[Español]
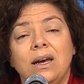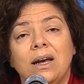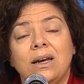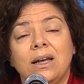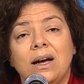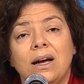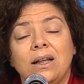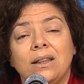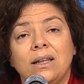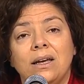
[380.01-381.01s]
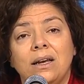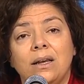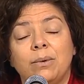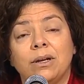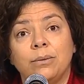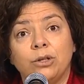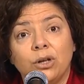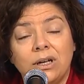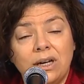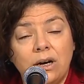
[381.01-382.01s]
el área del departamento
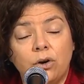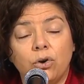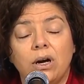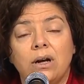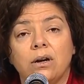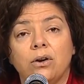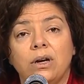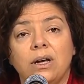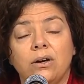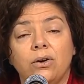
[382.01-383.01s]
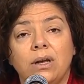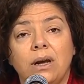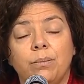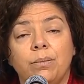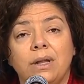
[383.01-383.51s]
de General Roca de Río Negro y la,